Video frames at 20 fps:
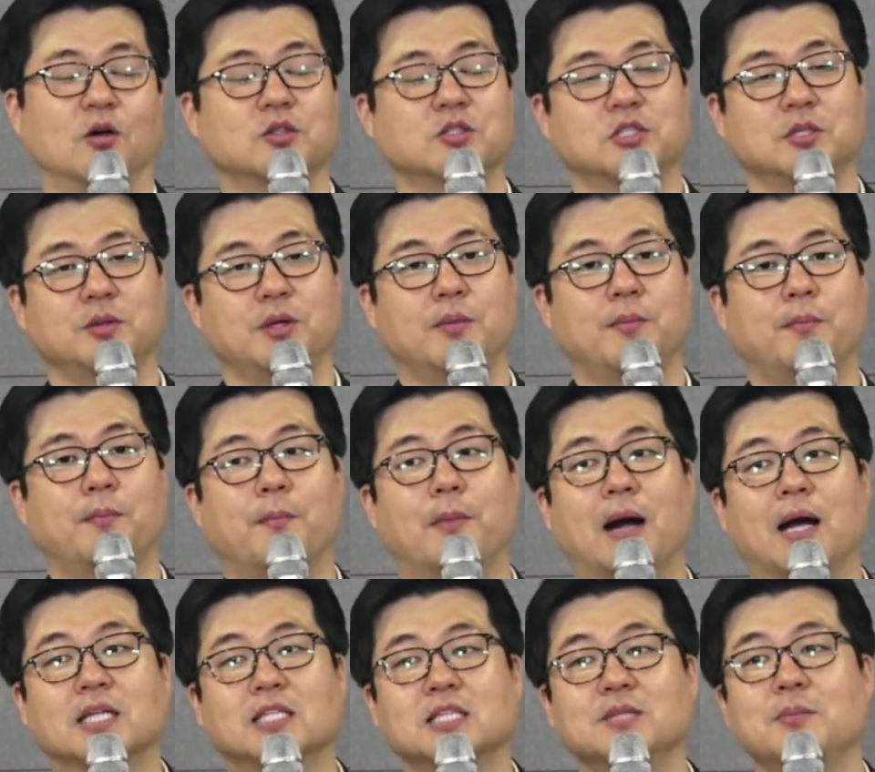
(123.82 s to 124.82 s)
어쩌면
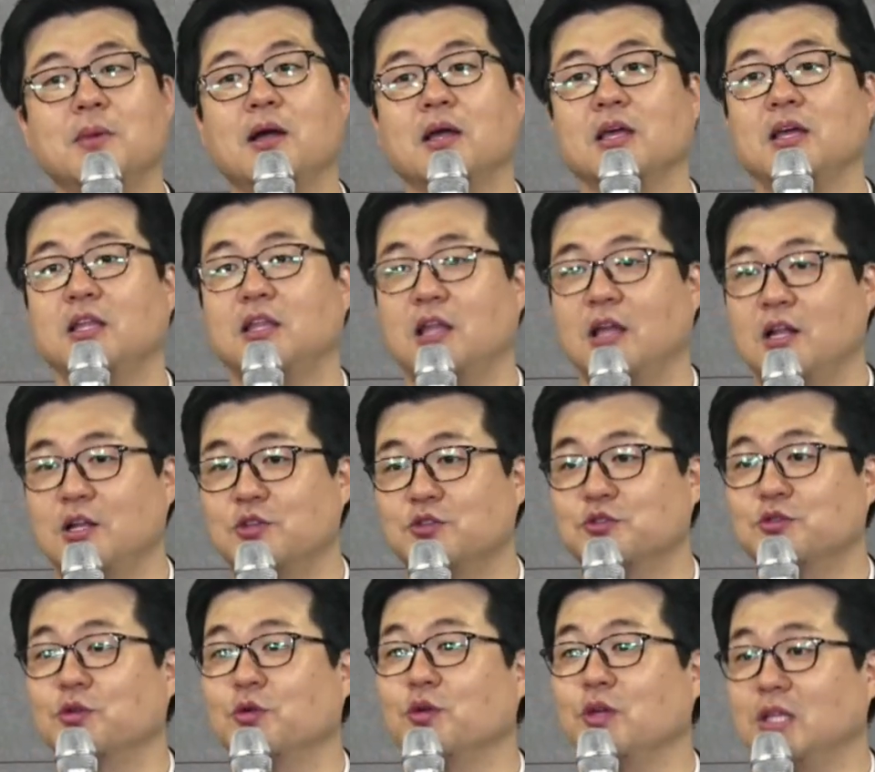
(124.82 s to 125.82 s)
마지막이 될
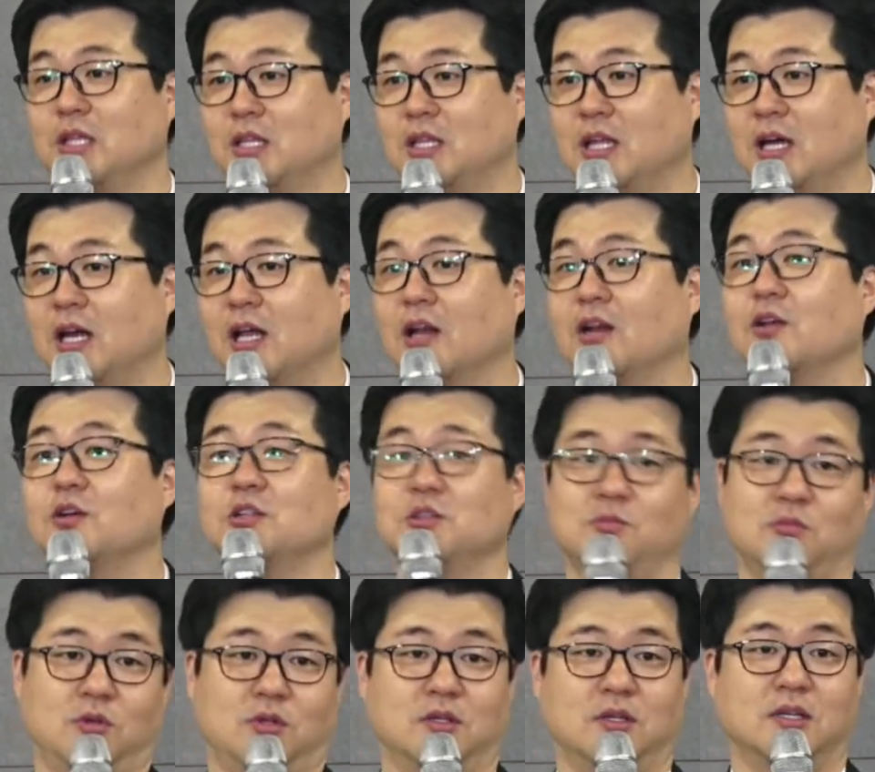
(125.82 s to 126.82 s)
수도 있다라는
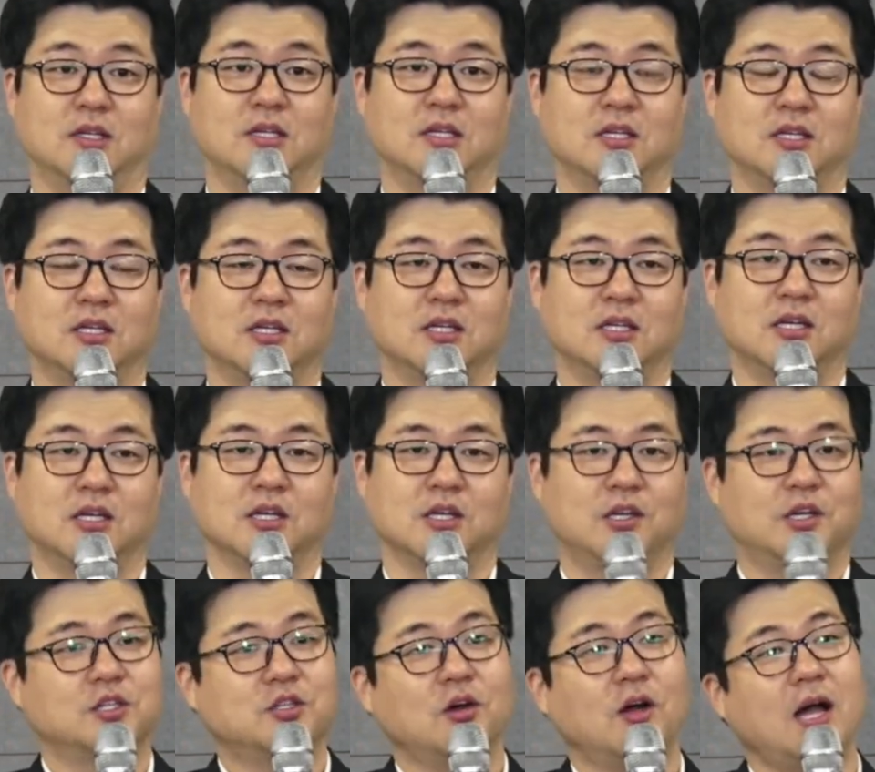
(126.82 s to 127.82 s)
것입니다.
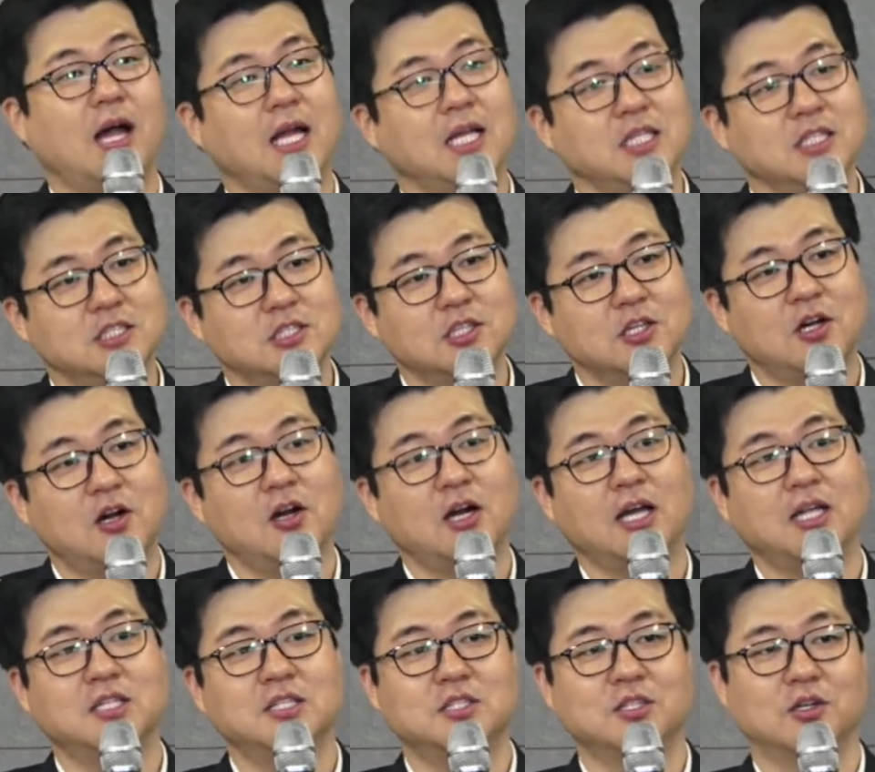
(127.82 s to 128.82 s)
그래서 한 절
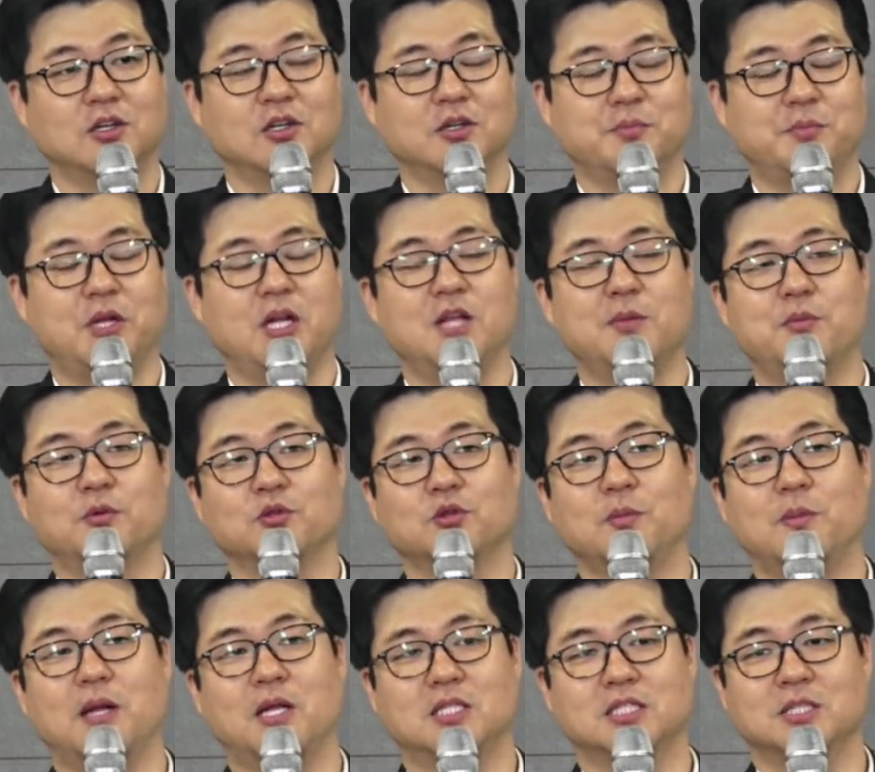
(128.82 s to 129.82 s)
한 절 빌립보서
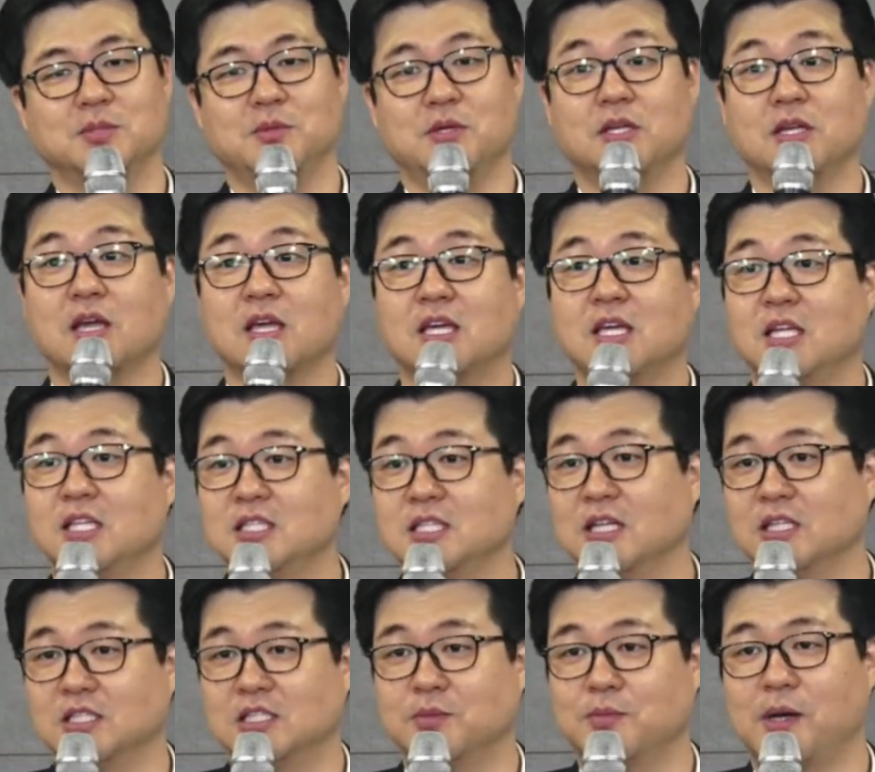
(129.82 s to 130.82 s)
말씀이 이렇게 길진
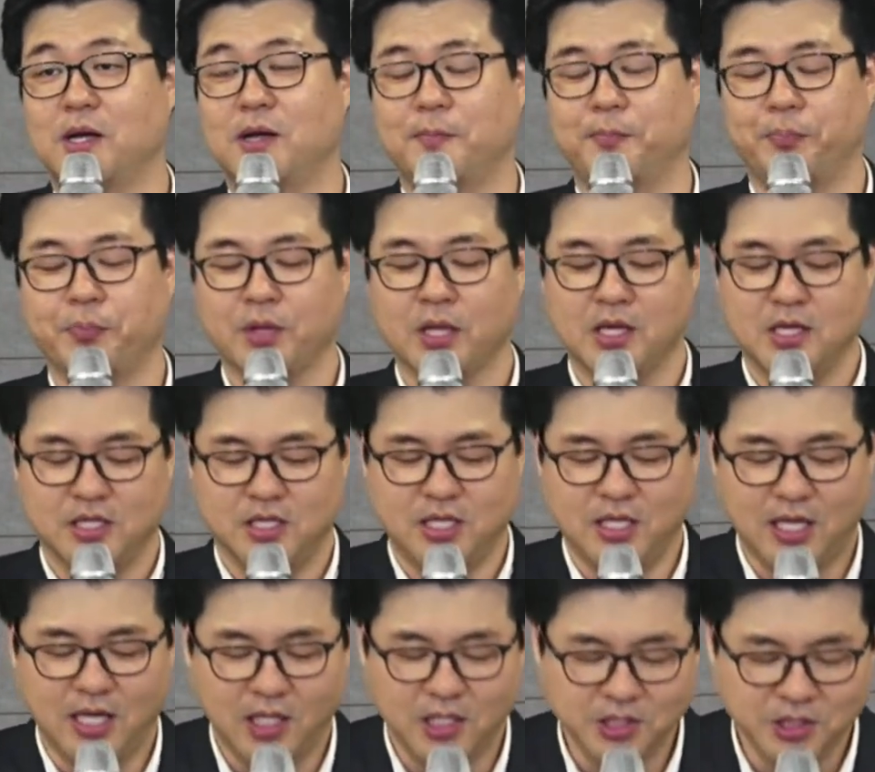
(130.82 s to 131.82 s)
않지만 이
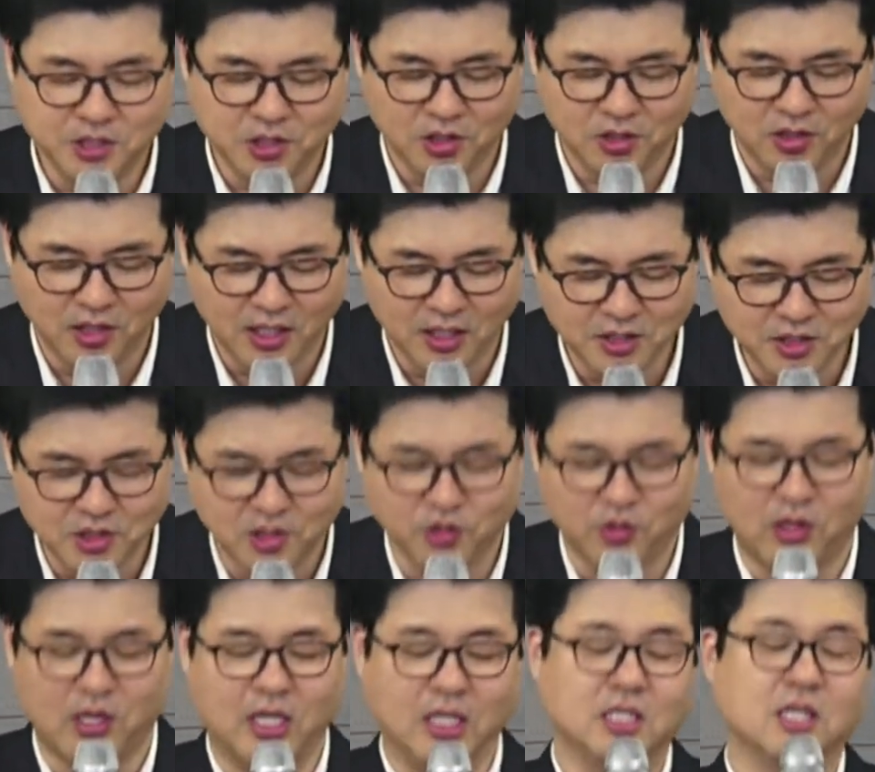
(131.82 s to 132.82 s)
한 절 한 절
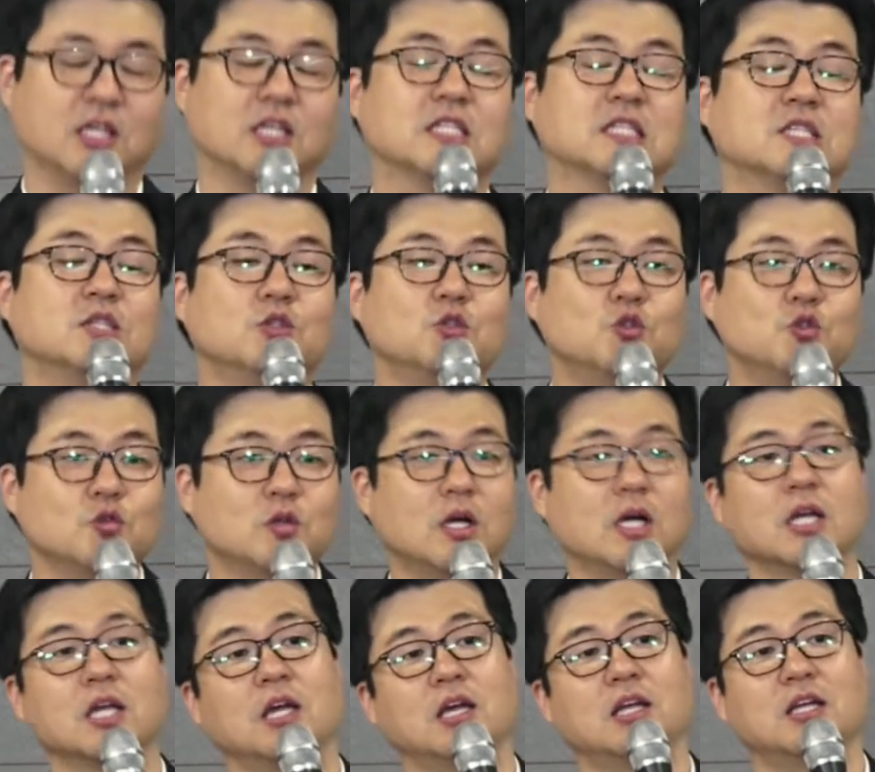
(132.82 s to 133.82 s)
굉장히
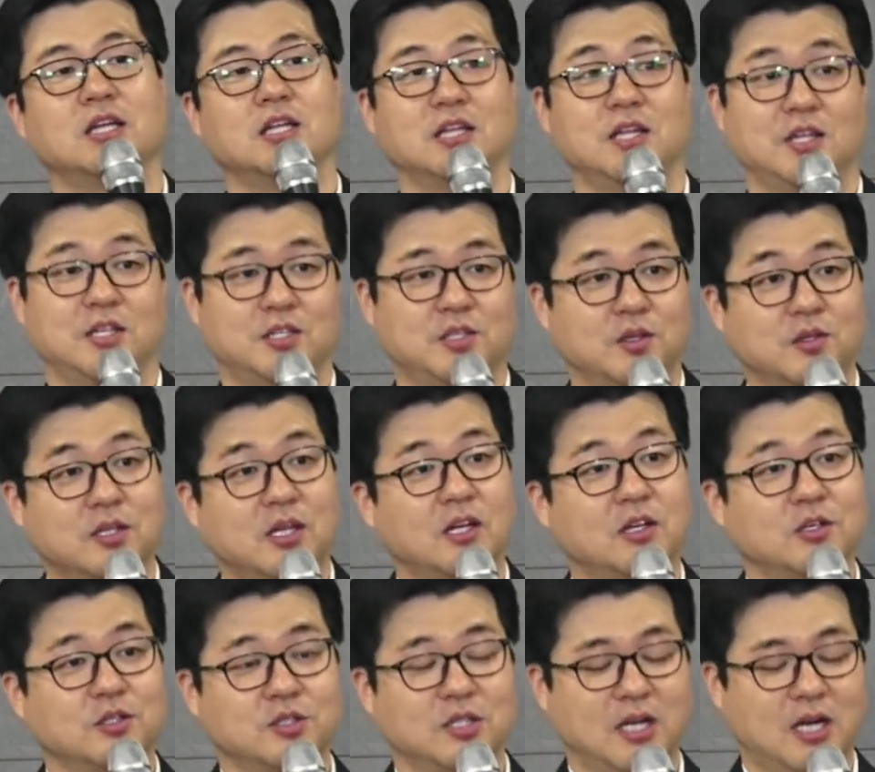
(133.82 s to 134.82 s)
신중하게
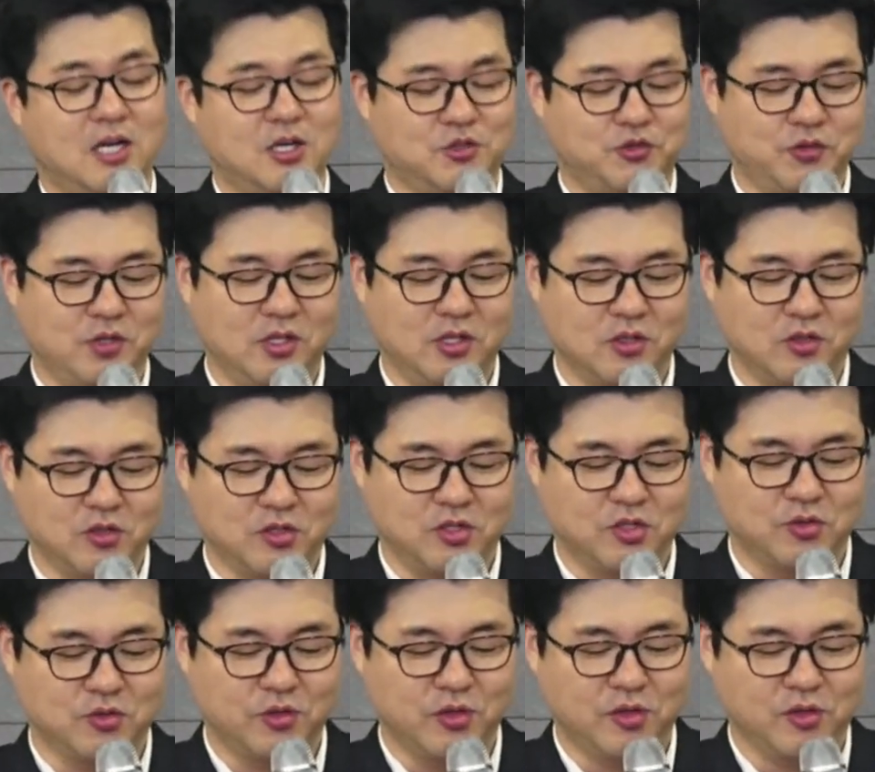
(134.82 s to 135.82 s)
썼다는 것을 알 수 있는
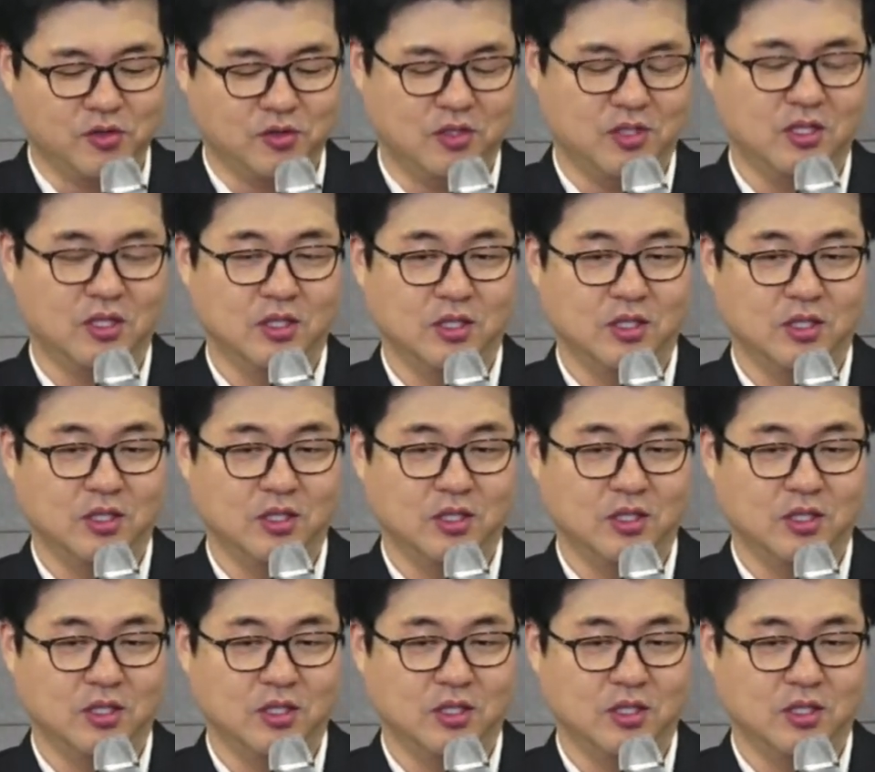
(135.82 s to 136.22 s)
것이고요.